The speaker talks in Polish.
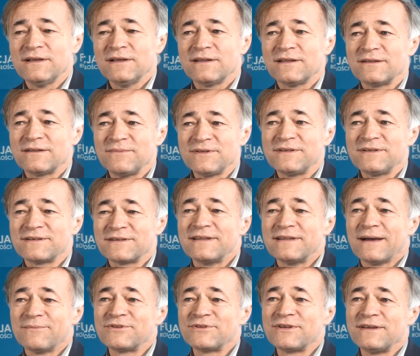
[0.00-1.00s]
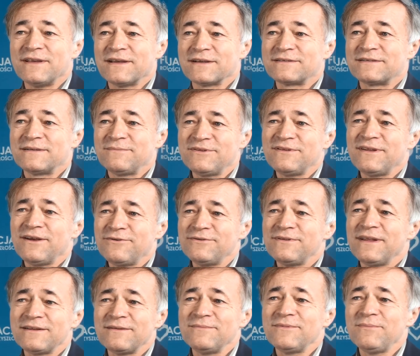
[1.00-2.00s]
Natomiast jeżeli nam się nie chce, bo no,
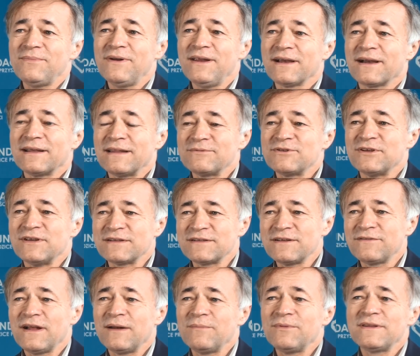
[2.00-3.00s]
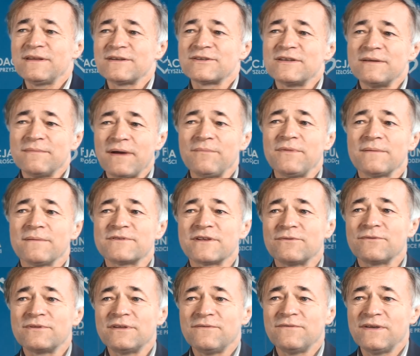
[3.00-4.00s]
na tym to polega, nam się nie chce, no albo też nie mamy
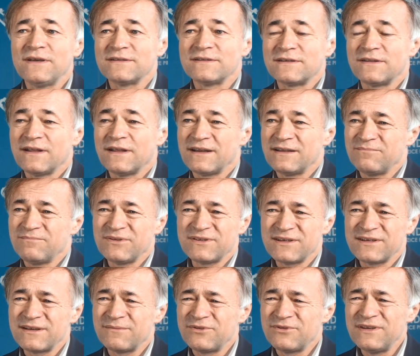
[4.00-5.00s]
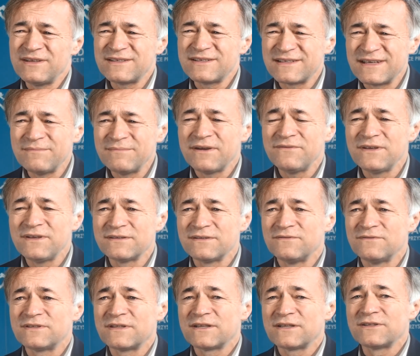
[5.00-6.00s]
absolutnie wiedzy, no ale podkreślam, tu nie trzeba wiedzy,
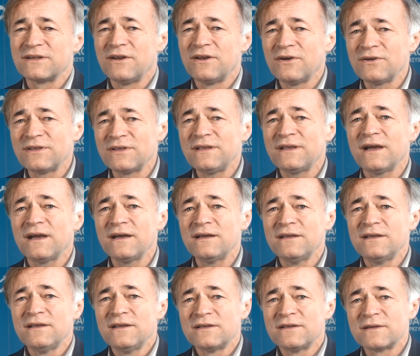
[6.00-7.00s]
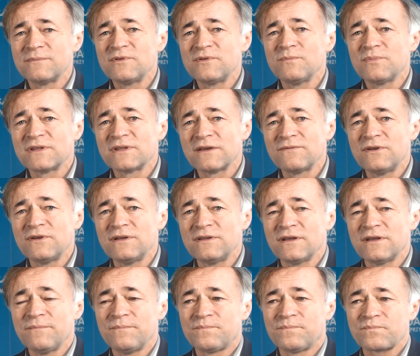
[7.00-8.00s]
wystarczy logika, żebyśmy potrafili te